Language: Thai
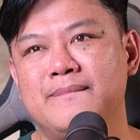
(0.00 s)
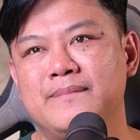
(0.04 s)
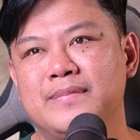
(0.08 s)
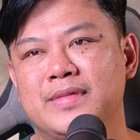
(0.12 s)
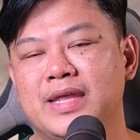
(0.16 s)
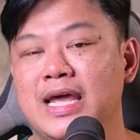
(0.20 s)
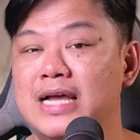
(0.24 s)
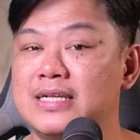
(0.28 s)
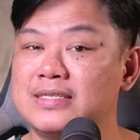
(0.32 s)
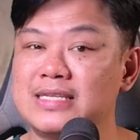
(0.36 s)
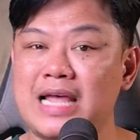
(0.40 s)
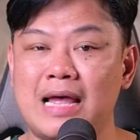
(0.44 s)

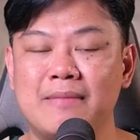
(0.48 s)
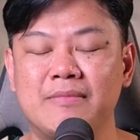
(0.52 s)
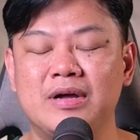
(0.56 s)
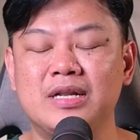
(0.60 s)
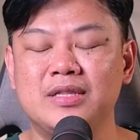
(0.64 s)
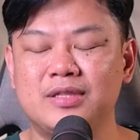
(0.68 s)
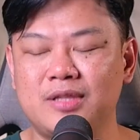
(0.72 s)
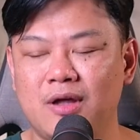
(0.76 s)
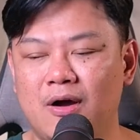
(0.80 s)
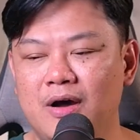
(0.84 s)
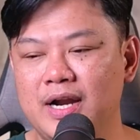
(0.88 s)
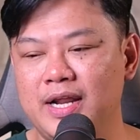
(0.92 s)
แค่สามขั้
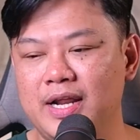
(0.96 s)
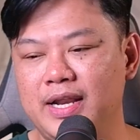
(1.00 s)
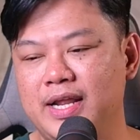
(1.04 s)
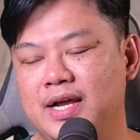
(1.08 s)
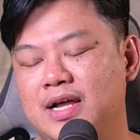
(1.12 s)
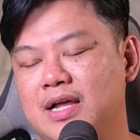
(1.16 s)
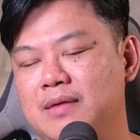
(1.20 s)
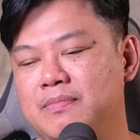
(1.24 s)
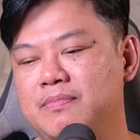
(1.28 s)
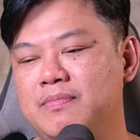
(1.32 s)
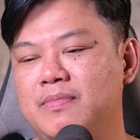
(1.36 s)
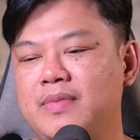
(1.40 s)
นตอน
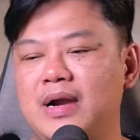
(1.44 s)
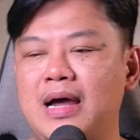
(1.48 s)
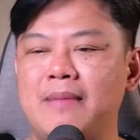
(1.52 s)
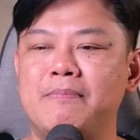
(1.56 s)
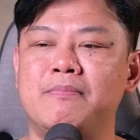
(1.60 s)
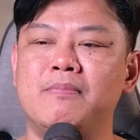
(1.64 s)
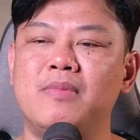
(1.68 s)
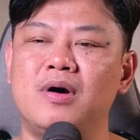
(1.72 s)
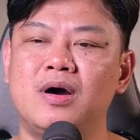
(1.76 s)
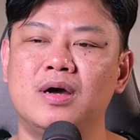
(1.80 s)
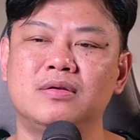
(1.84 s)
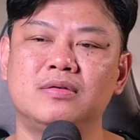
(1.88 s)
นะครับรับ
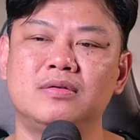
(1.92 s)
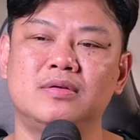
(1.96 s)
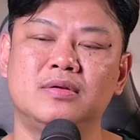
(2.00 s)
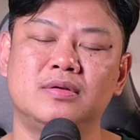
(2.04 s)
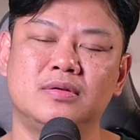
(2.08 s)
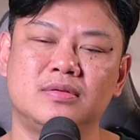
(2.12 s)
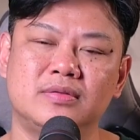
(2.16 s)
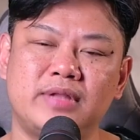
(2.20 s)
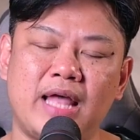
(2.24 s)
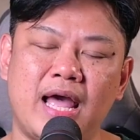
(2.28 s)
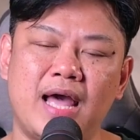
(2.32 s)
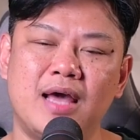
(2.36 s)
บอล
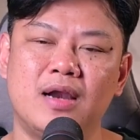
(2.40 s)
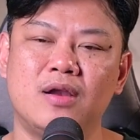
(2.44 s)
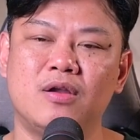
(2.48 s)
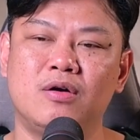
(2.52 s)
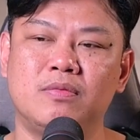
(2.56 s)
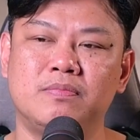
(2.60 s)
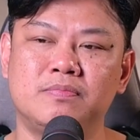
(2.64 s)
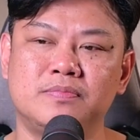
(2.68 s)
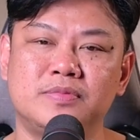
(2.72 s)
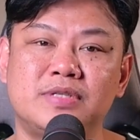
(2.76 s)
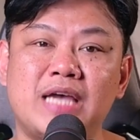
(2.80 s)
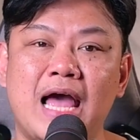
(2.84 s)
แตะหล
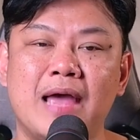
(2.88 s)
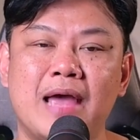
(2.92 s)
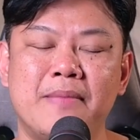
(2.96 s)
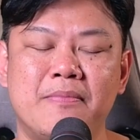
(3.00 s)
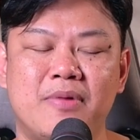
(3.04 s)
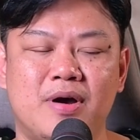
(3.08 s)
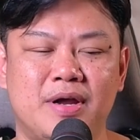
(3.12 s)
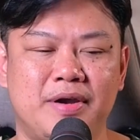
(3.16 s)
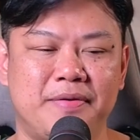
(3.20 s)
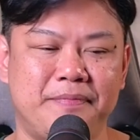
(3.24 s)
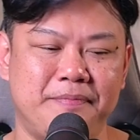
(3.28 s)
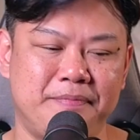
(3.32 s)
บจ่าย
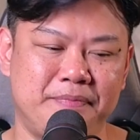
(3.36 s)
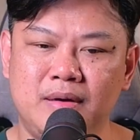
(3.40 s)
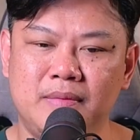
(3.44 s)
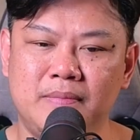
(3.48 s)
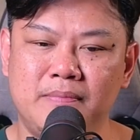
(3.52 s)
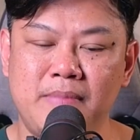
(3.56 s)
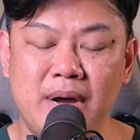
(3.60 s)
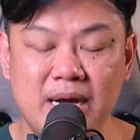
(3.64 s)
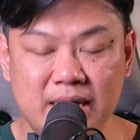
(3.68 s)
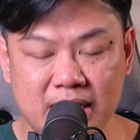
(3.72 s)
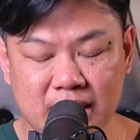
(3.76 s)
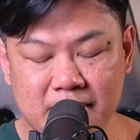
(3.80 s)
บอล
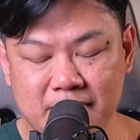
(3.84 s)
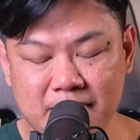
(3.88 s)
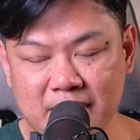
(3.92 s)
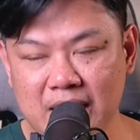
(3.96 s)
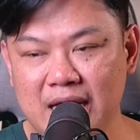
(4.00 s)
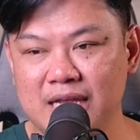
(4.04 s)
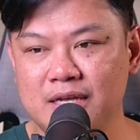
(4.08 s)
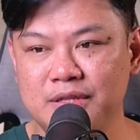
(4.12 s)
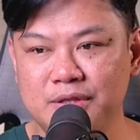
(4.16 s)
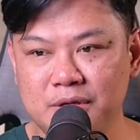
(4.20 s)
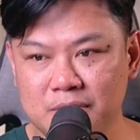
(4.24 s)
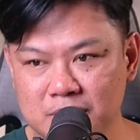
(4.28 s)
บางทีมัน
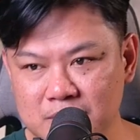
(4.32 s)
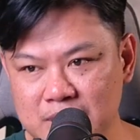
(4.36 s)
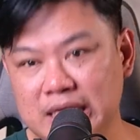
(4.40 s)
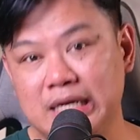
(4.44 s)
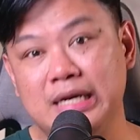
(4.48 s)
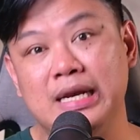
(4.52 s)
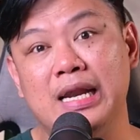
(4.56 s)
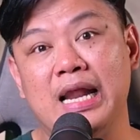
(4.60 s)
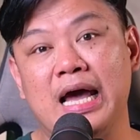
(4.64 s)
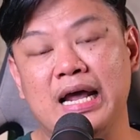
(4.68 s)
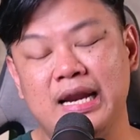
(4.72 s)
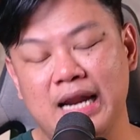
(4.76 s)
อาจจะต้องคิ
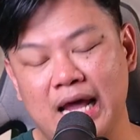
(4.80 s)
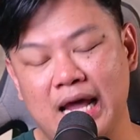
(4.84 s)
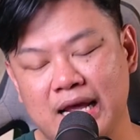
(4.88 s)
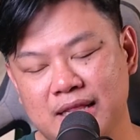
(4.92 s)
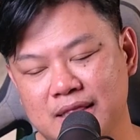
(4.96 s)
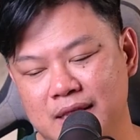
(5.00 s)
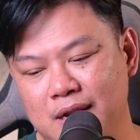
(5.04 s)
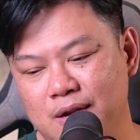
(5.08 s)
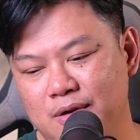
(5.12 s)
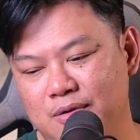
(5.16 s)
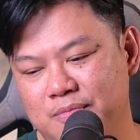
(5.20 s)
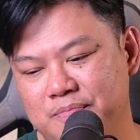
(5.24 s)
ดหลา
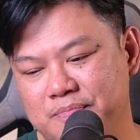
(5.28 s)
ยๆตลบ